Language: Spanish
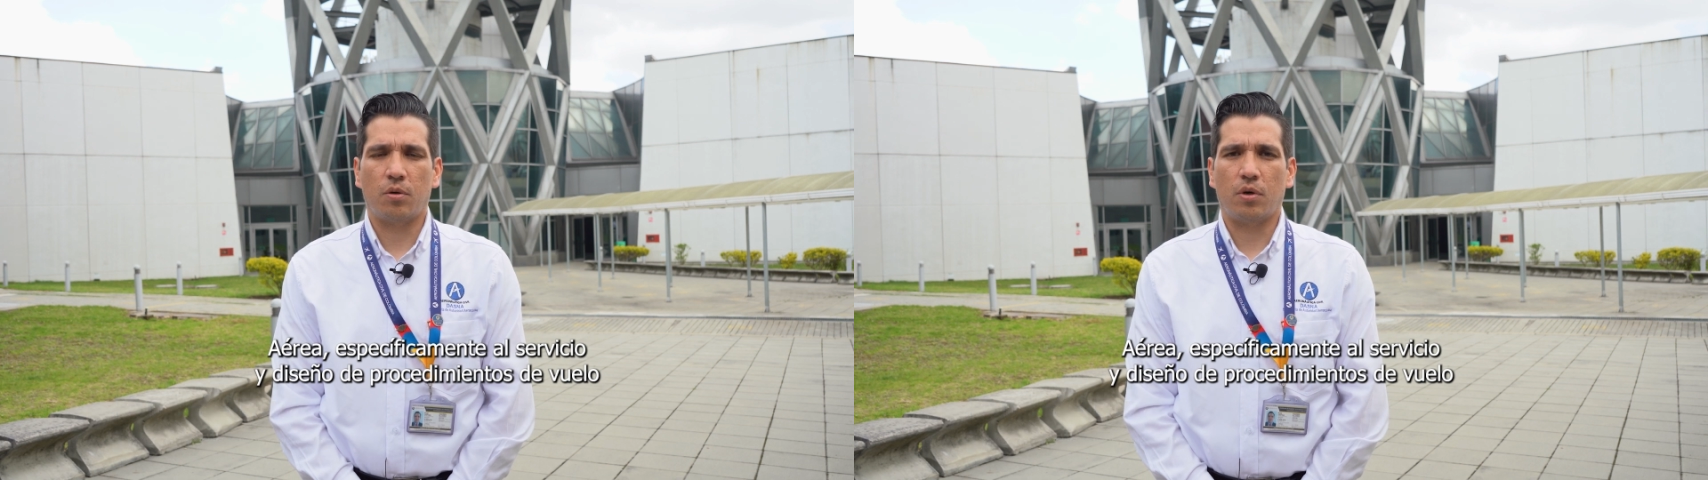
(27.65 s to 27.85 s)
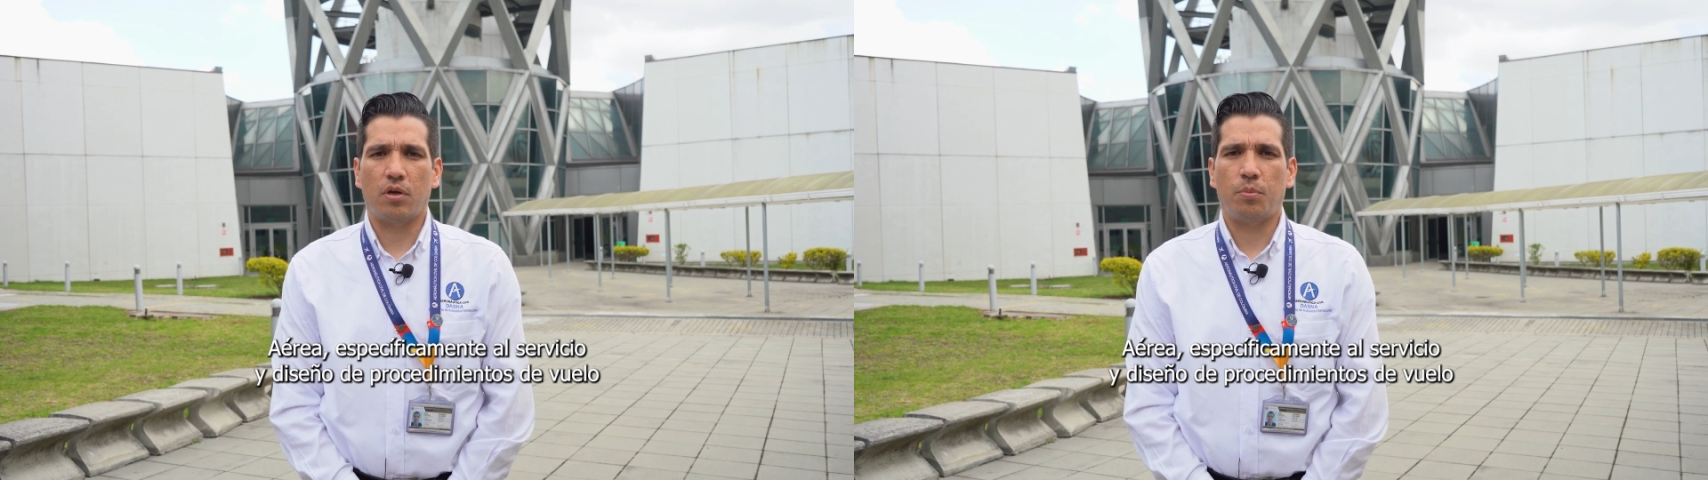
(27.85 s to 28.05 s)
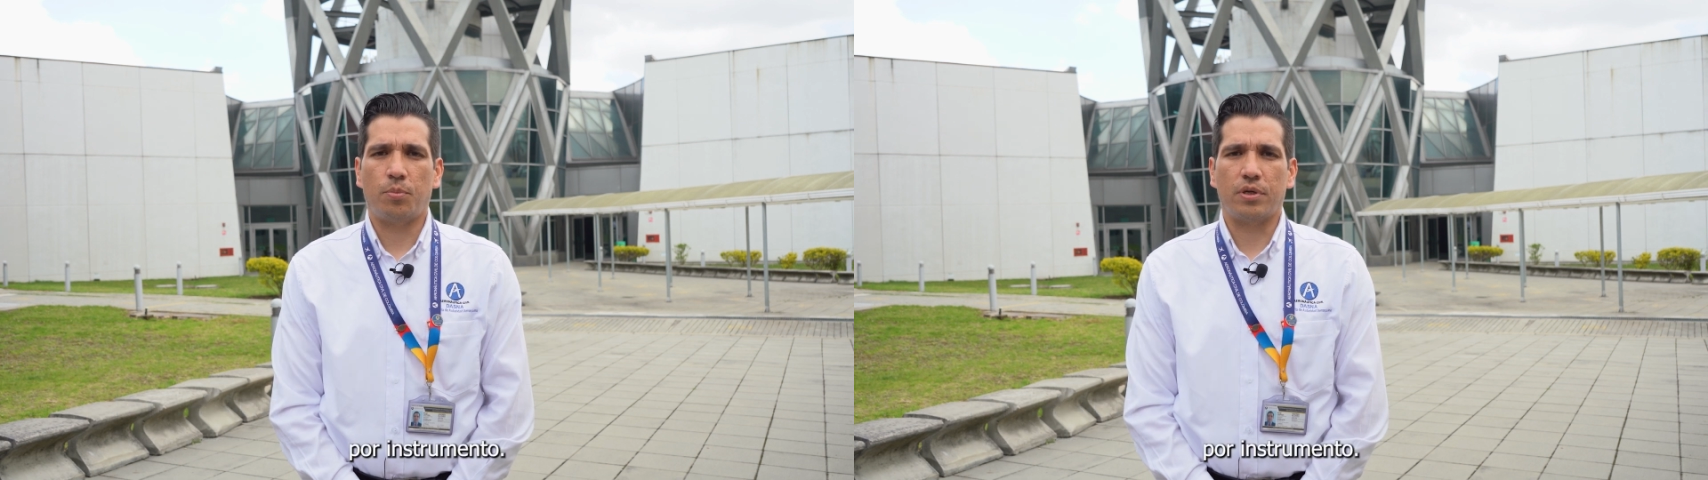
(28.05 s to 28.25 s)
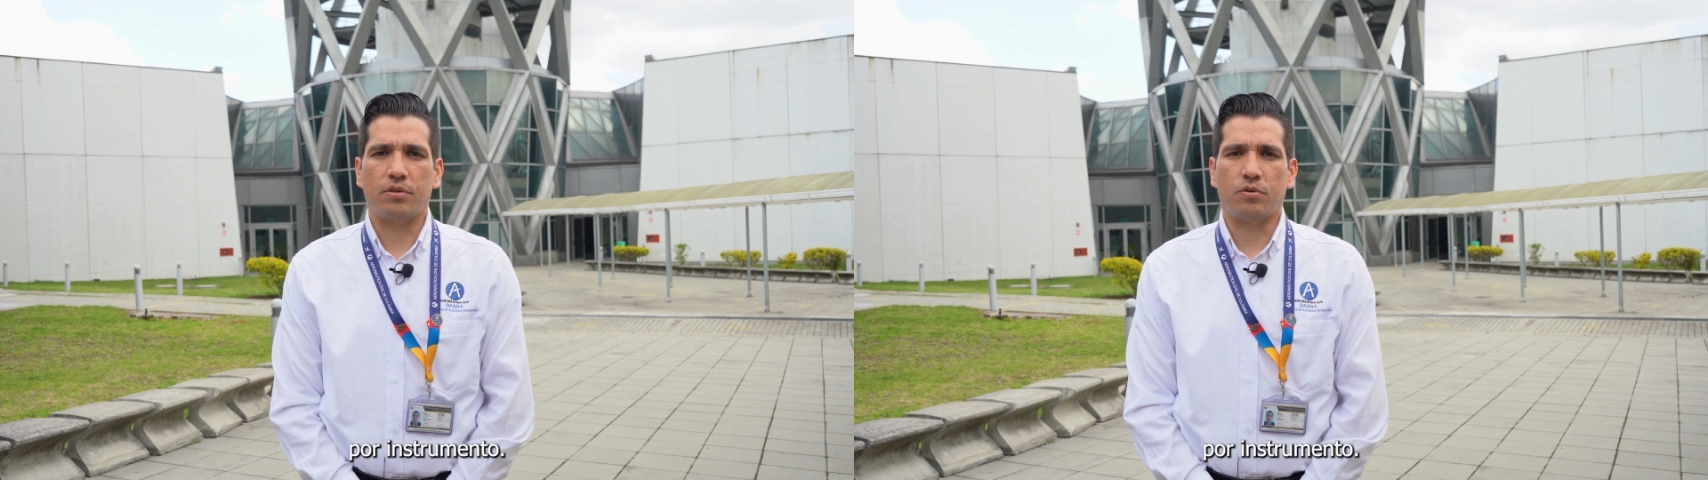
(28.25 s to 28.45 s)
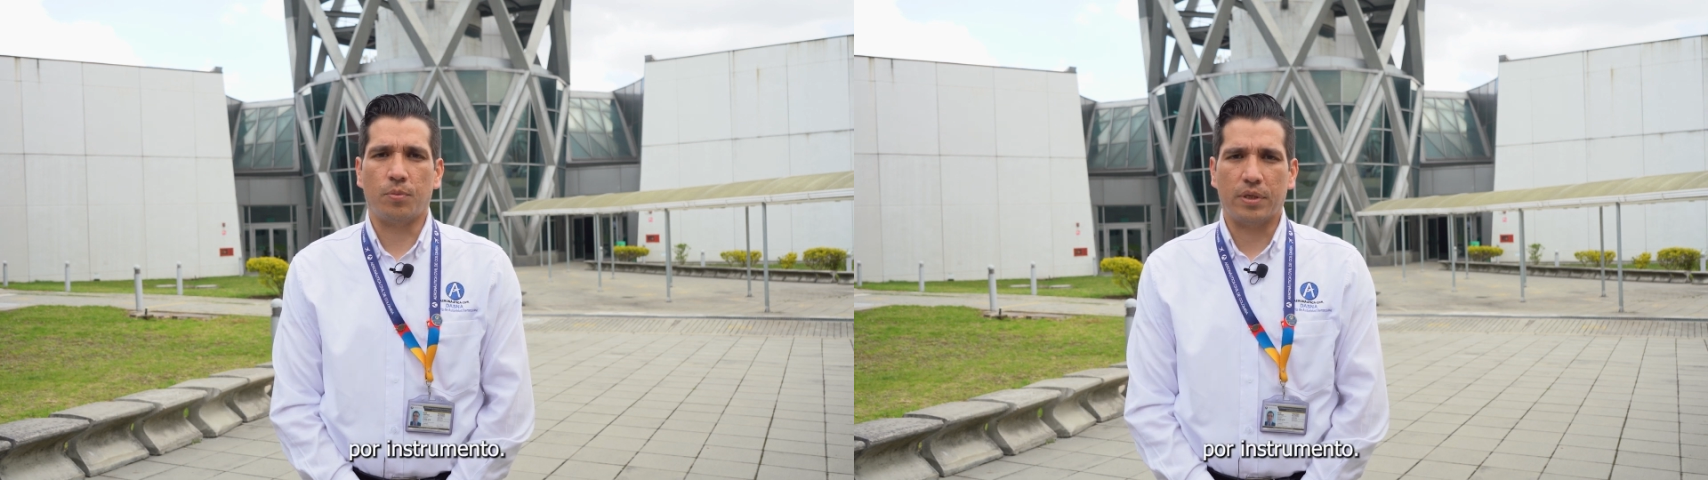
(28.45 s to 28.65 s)
de vuelo por
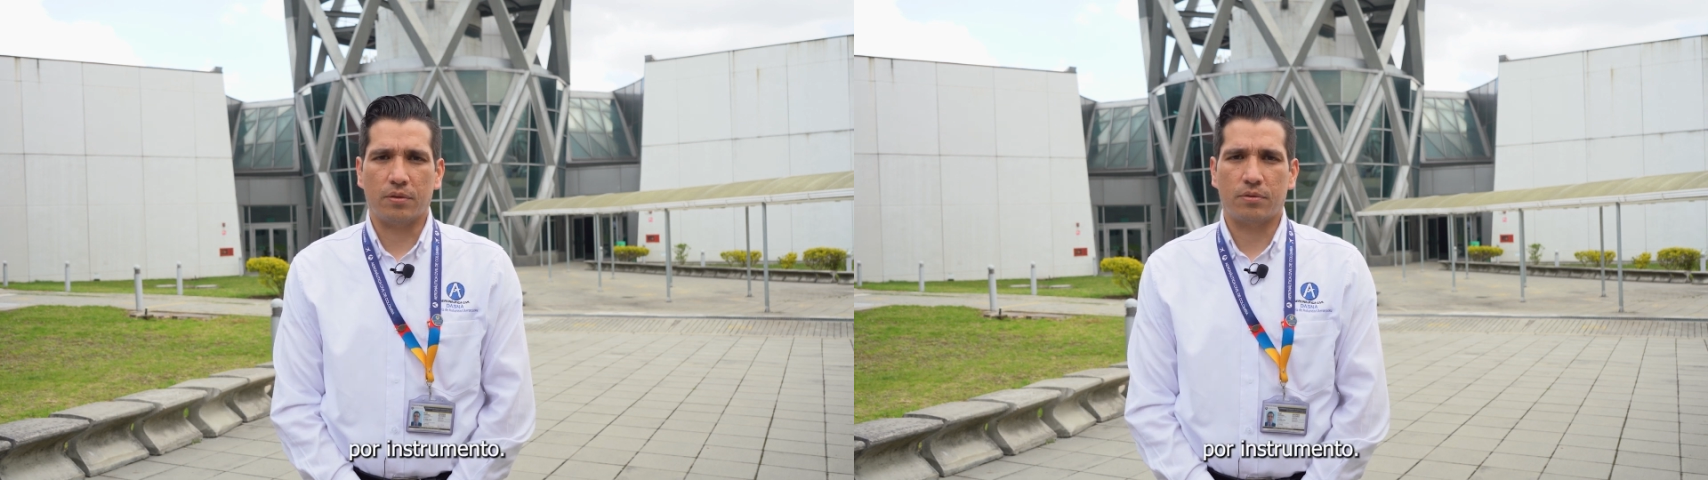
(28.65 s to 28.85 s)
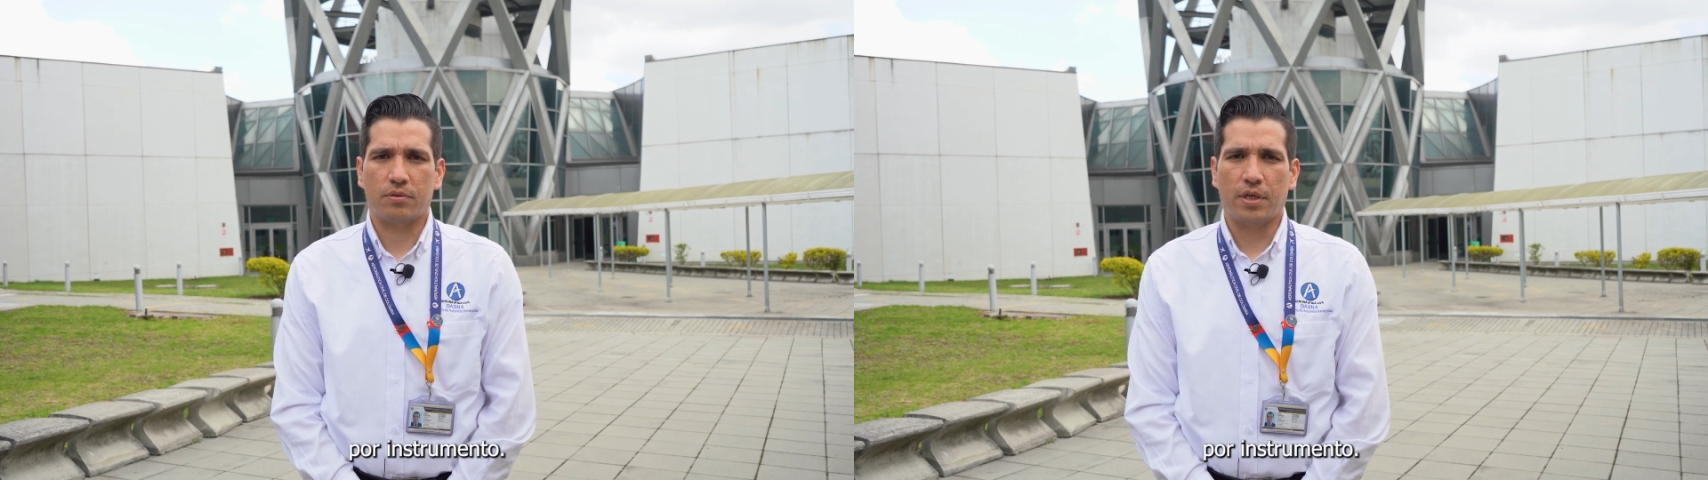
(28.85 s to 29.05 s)
instrumento.